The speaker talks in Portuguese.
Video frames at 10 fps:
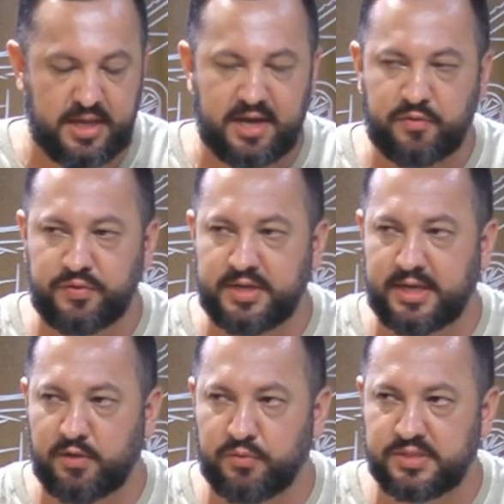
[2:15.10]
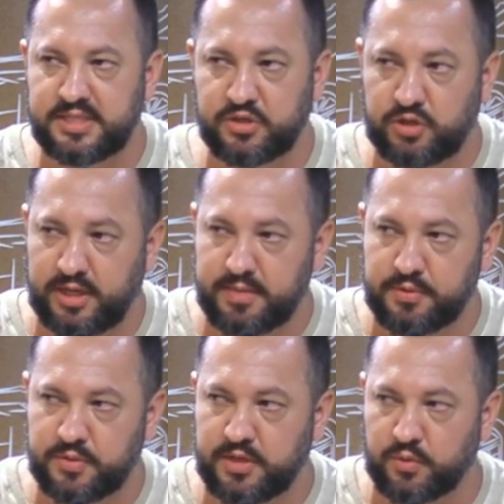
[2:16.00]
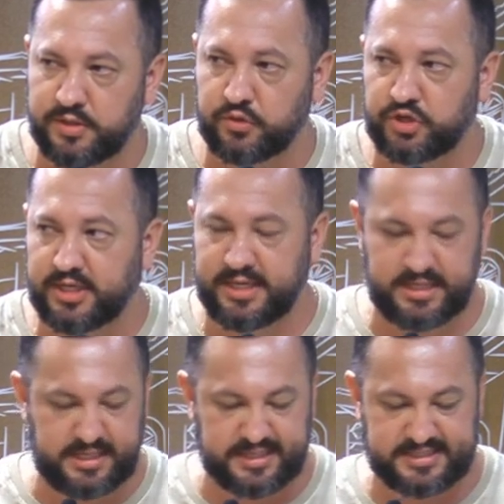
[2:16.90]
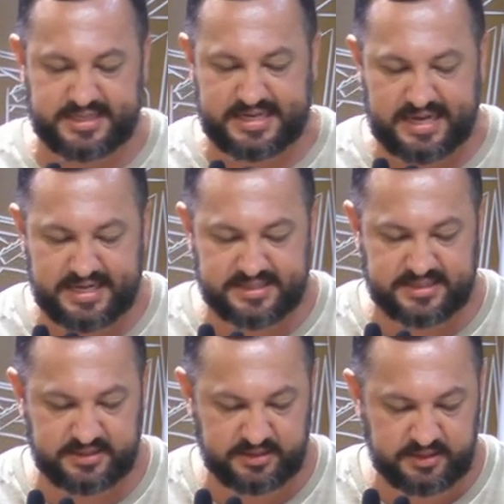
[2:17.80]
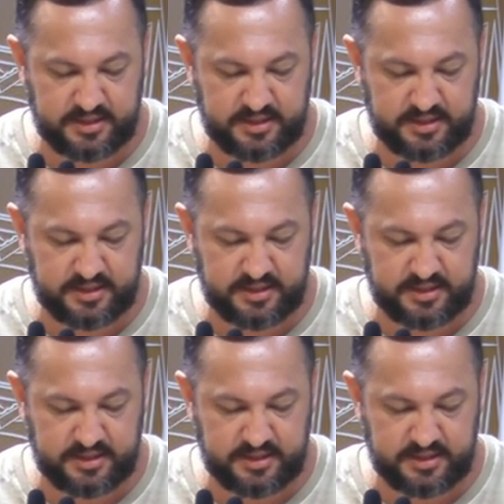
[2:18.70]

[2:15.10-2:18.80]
Afinal, vocês lembram que quando eu cheguei aqui nessa casa,